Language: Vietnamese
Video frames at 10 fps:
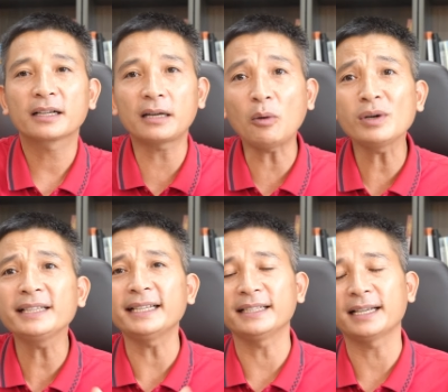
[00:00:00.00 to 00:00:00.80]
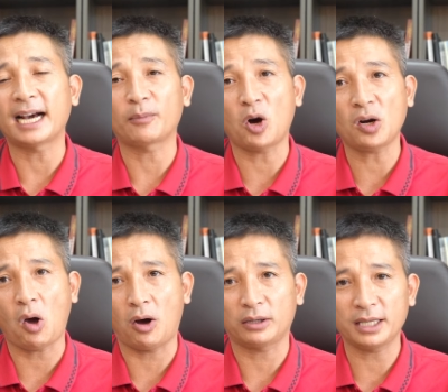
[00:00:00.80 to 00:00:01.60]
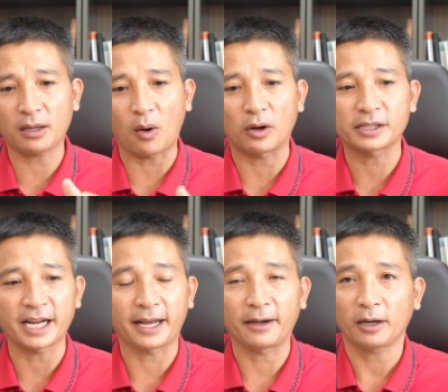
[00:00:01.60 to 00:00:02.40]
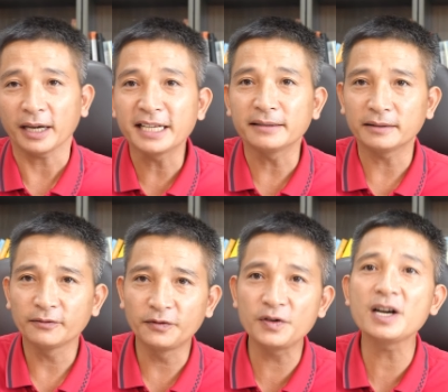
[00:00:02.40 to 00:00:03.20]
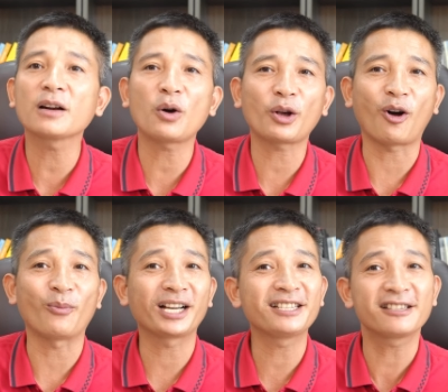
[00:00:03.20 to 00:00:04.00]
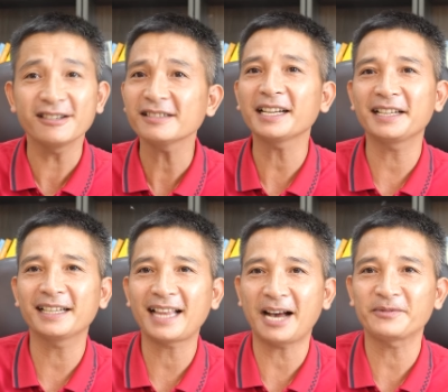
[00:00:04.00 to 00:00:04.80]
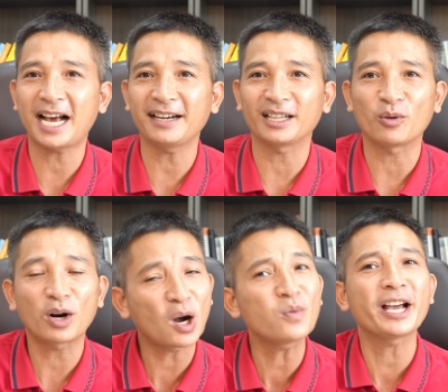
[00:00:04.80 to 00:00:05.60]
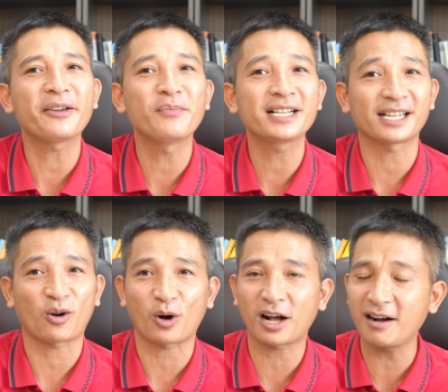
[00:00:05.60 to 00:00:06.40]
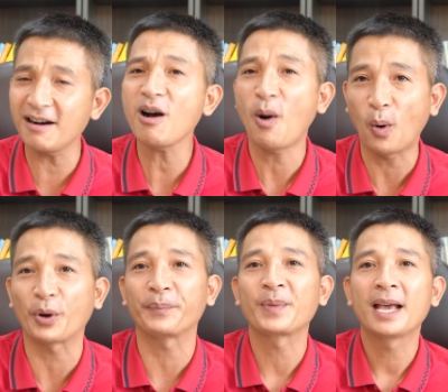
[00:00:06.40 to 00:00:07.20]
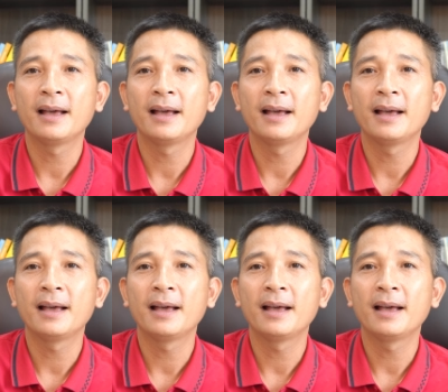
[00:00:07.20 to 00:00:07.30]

Trong cái tín chỉ carbon đó thì có sẽ Đình vừa rồi có một cái chương trình đi tham gia, Đình không nghĩ mình sẽ có cơ hội